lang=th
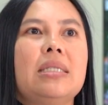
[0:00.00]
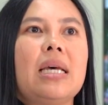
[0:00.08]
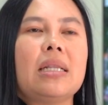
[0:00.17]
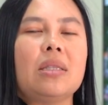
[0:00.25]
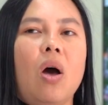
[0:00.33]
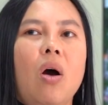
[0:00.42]

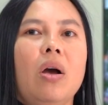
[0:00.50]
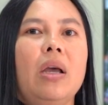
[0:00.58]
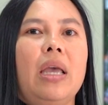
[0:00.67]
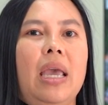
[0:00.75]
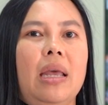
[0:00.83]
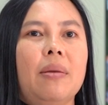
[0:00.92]
จะต้อง
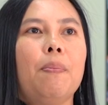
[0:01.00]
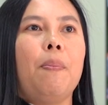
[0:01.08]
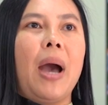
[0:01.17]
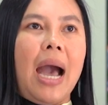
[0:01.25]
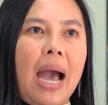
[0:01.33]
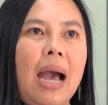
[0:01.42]
เห็น
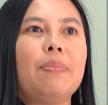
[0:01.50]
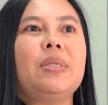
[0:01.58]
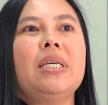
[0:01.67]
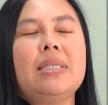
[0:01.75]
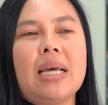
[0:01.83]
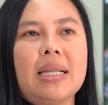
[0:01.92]
ภาพ
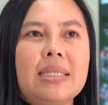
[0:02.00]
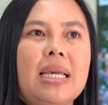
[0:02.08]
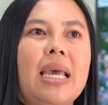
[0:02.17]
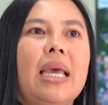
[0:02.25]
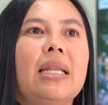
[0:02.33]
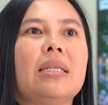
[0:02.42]
ที่ชัดเจ
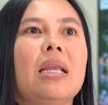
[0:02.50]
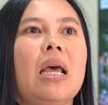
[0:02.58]
น